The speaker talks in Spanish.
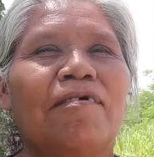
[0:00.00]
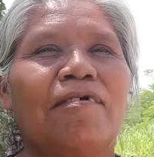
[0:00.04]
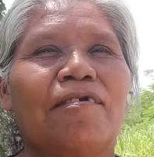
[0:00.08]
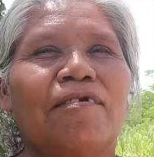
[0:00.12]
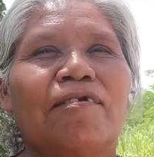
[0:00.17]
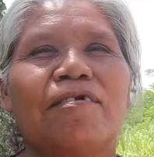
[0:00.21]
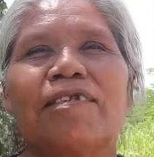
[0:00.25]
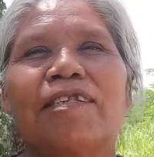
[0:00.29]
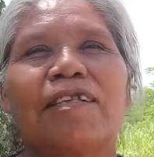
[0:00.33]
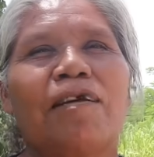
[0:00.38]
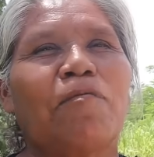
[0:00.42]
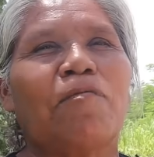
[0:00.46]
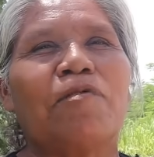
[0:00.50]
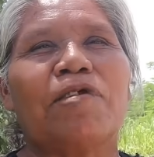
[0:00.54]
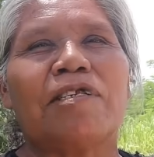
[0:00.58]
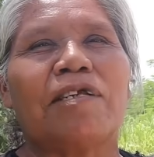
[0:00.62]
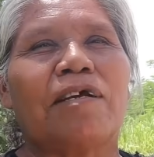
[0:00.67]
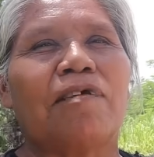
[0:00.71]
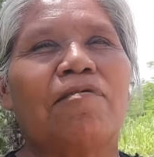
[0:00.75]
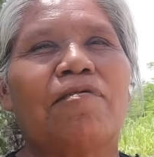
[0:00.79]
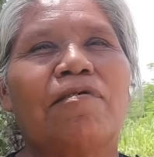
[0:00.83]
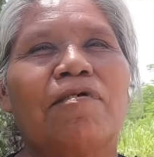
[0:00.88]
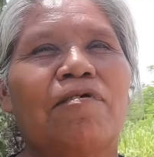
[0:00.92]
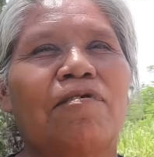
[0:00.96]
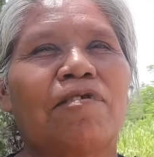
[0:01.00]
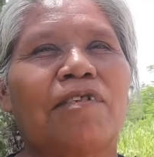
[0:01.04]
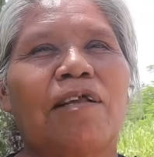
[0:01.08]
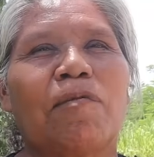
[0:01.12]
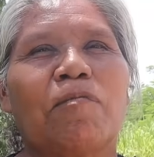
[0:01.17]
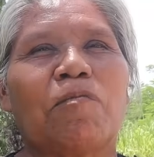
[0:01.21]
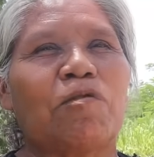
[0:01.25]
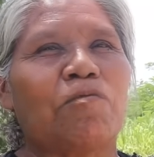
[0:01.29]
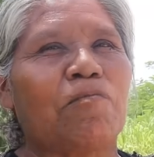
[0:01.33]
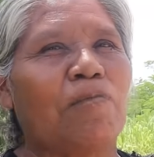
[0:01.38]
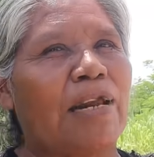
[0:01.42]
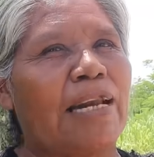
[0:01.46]
no está muy seguro, no
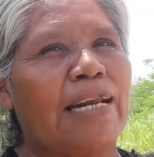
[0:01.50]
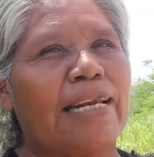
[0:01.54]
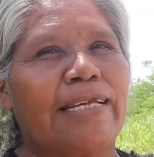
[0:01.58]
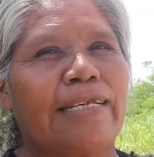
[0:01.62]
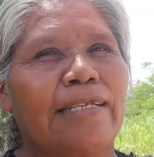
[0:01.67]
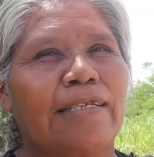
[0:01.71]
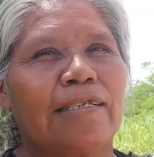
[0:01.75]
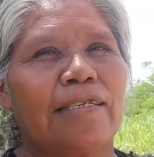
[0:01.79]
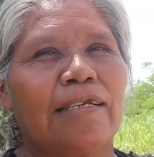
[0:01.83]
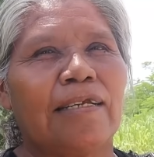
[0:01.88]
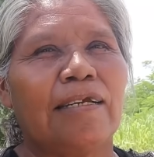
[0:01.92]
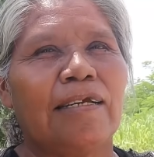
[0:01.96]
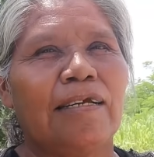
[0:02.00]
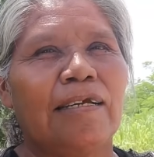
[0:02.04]
estamos felices.